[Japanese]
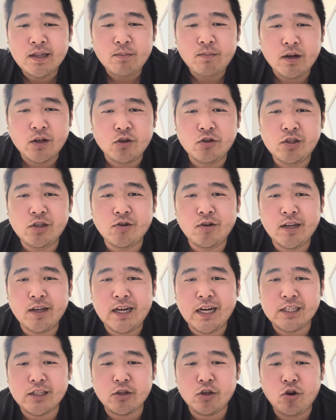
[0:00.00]
まあ、宇宙に
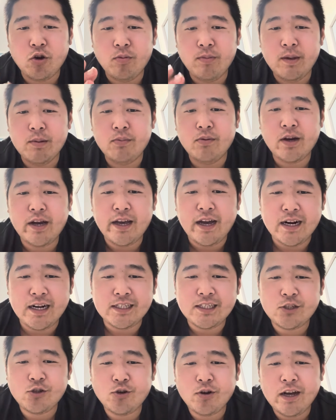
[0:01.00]
関する興味深い
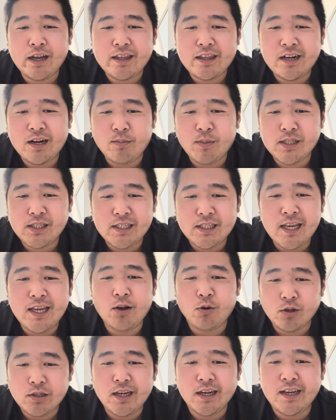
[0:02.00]
話とかあったら、まあぜひ
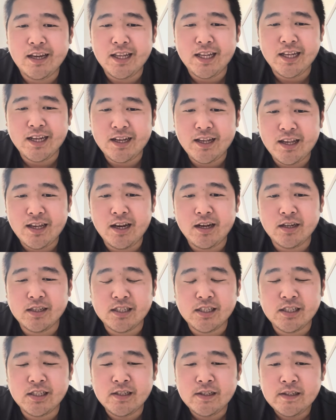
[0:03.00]
教えていただきたいで
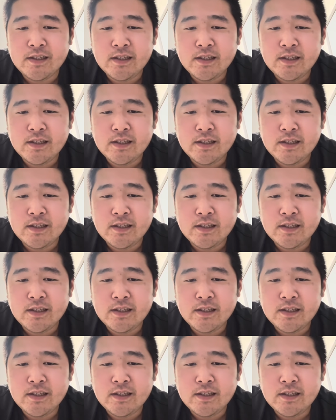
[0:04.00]
す。